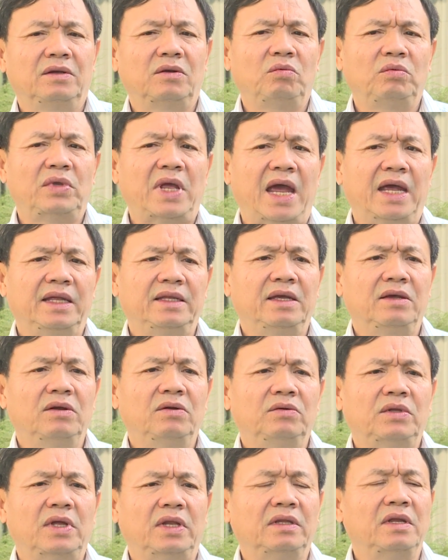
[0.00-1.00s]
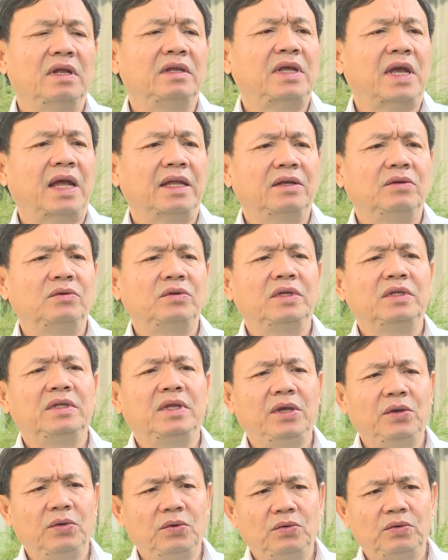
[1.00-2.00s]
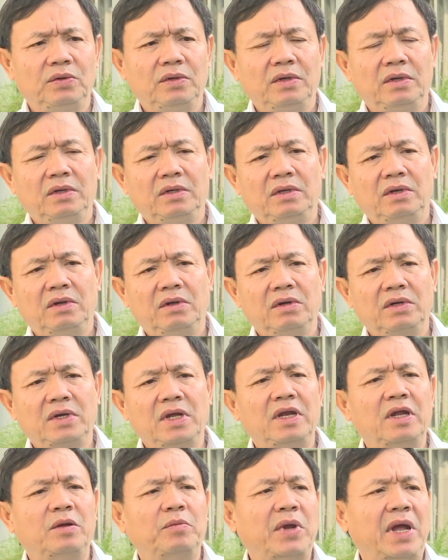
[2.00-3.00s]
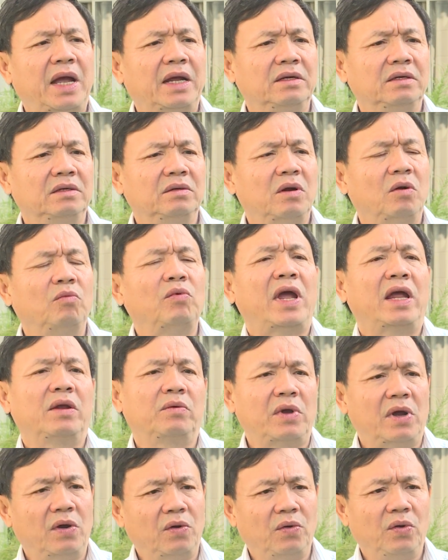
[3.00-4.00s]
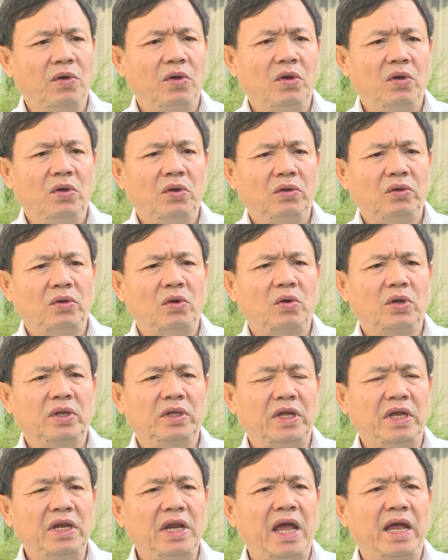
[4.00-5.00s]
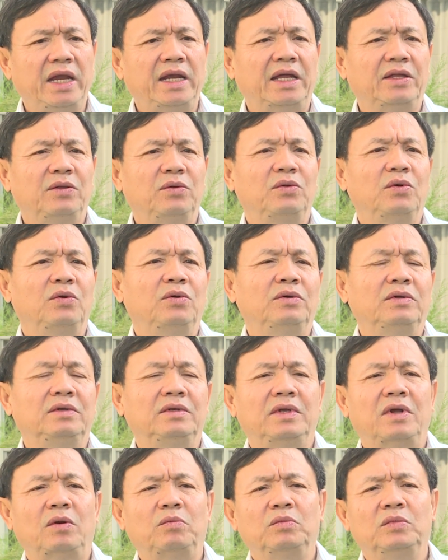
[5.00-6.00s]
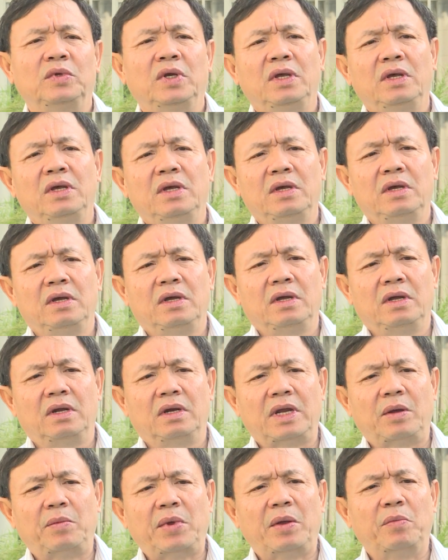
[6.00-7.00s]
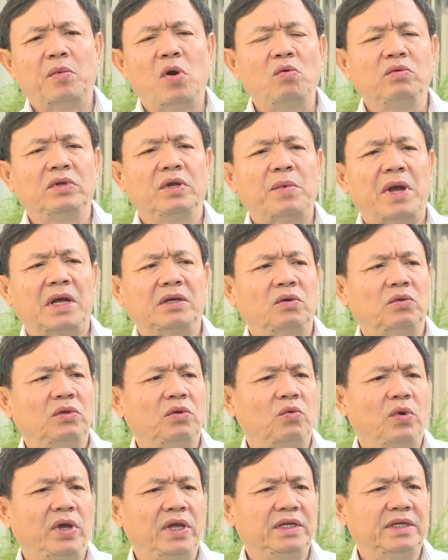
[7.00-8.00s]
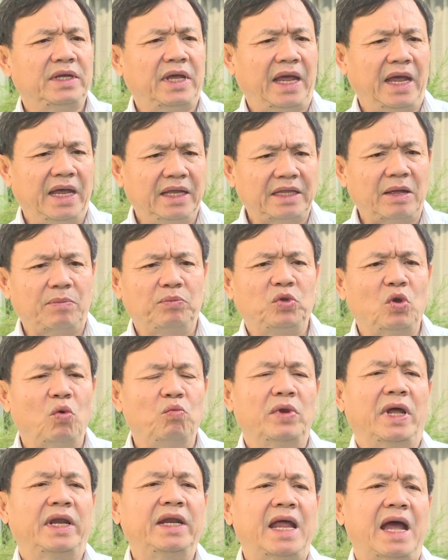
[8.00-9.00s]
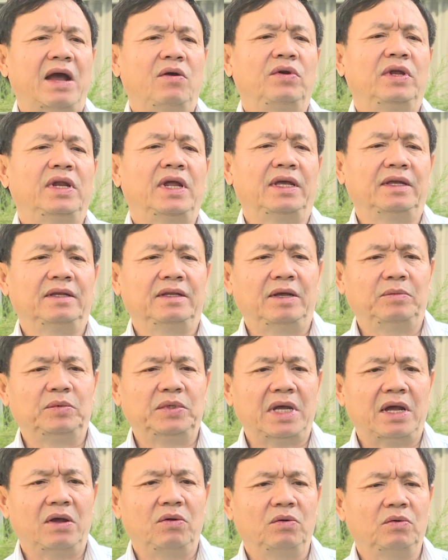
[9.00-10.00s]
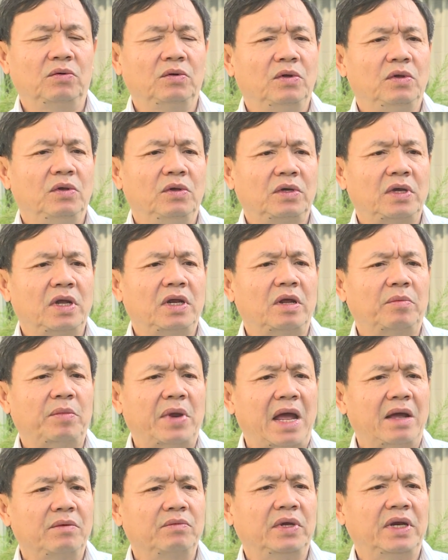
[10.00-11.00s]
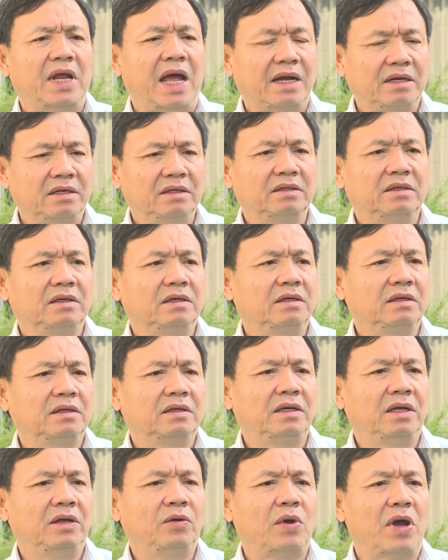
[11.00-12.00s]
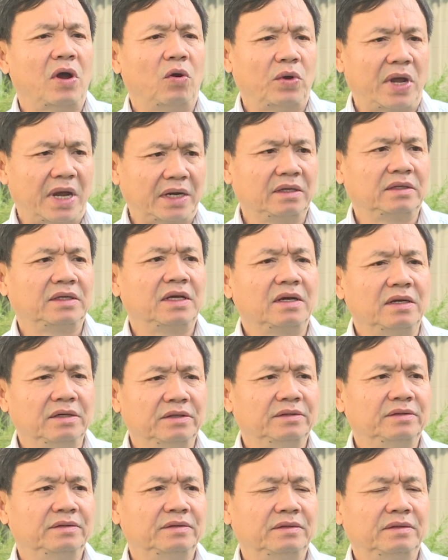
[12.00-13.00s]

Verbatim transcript: cũng chạy theo thành tích chạy theo chỉ tiêu do đó kết nạp đảng nó không đạt cầu do cái tỷ lệ này tôi tôi trong năm 24 thì ban của chính quỹ sẽ tập trung lãnh đạo cái này làm sao kết nạp đảng phải đạt được yêu cầu đạt được chất lượng